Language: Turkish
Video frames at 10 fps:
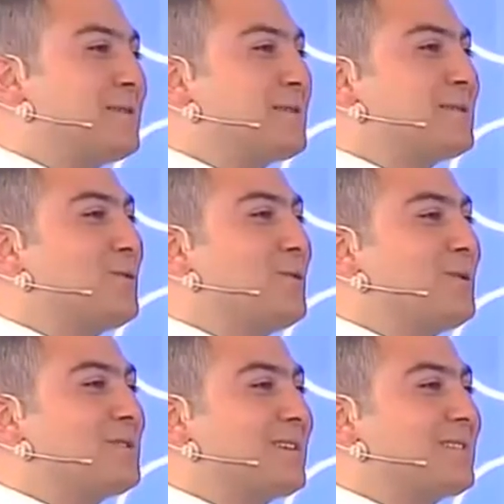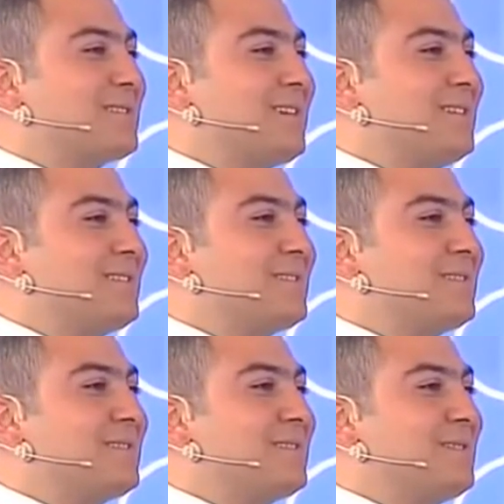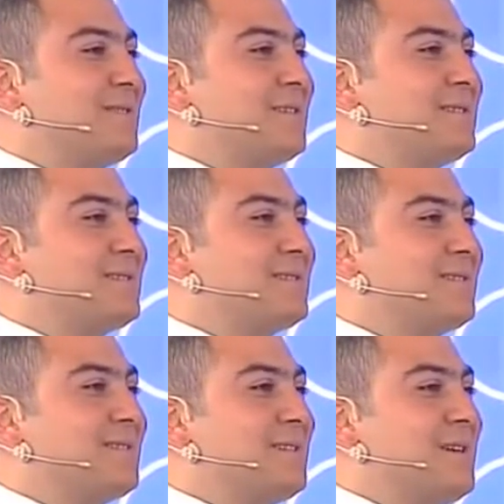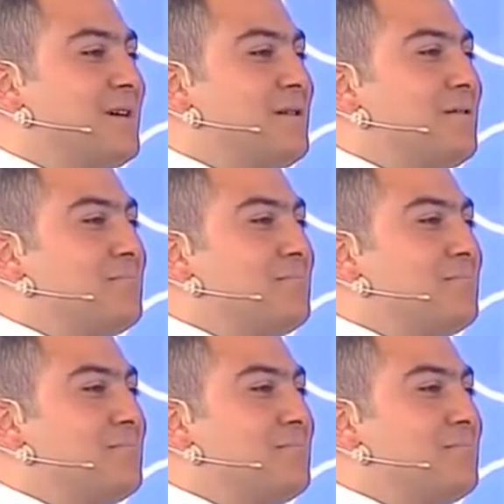ne yazdıysa o olacaktır Kısmet yani. diyelim. Evet, evet. evet.